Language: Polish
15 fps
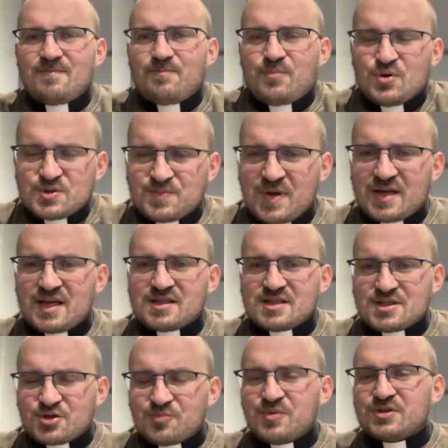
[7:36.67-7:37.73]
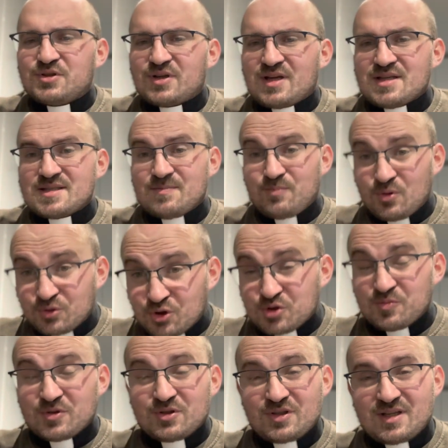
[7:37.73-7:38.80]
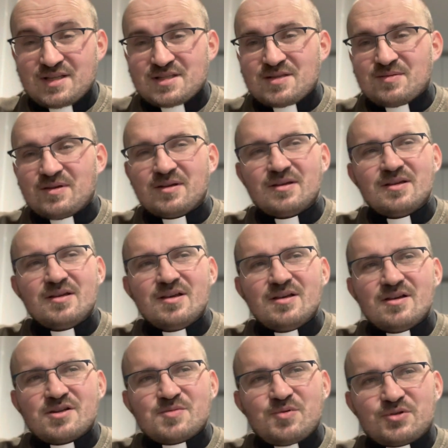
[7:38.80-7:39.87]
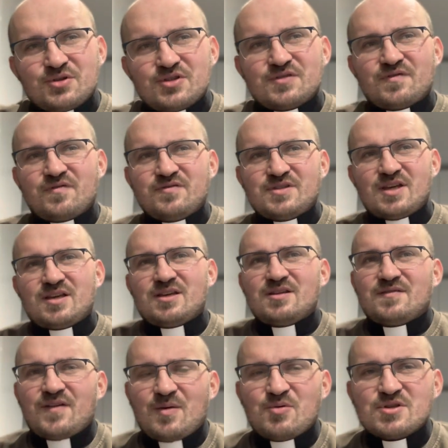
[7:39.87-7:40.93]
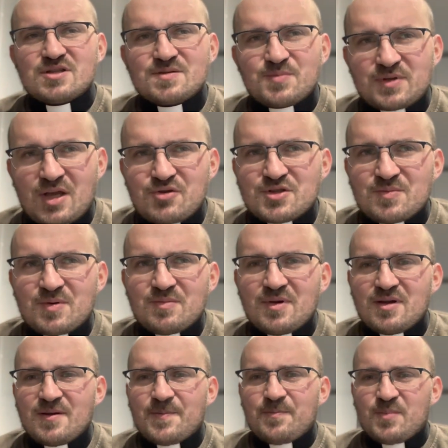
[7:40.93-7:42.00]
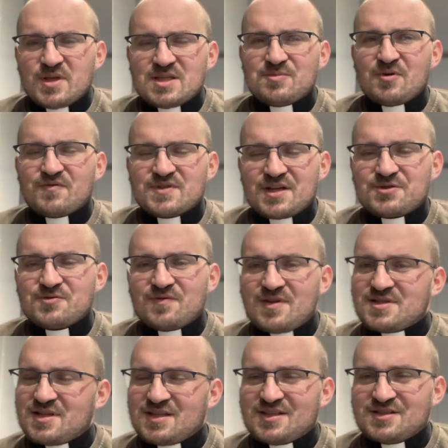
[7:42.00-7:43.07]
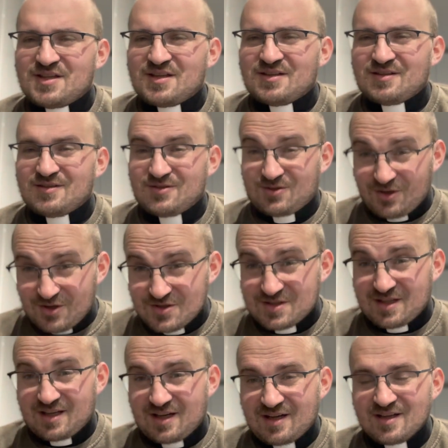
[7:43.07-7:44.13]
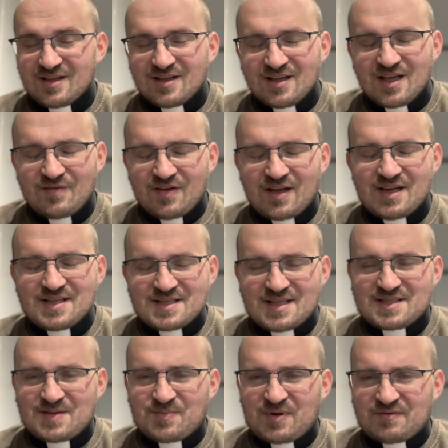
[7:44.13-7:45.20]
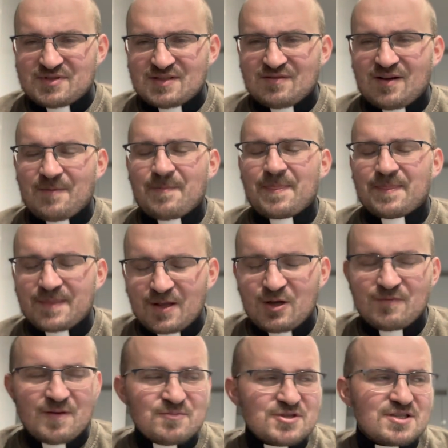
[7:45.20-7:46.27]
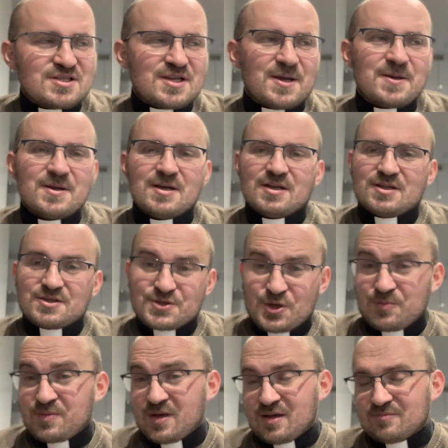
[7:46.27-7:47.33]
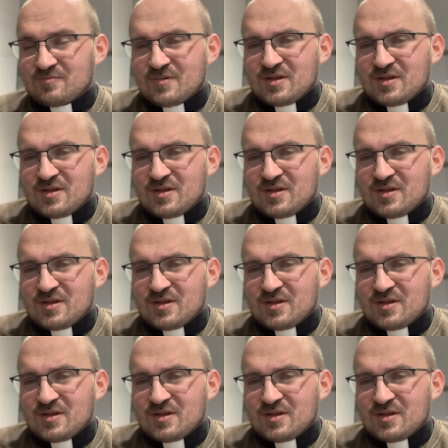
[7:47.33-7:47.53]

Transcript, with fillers: Pozbieraj się, zróbmy to razem, ponośmy to razem. Żeby ktoś dzięki Twojemu spotkaniu z Tobą będzie miał w sercu więcej nadziei. To jest taka ewangelizacja prawdziwa. Tego Wam życzę sobie,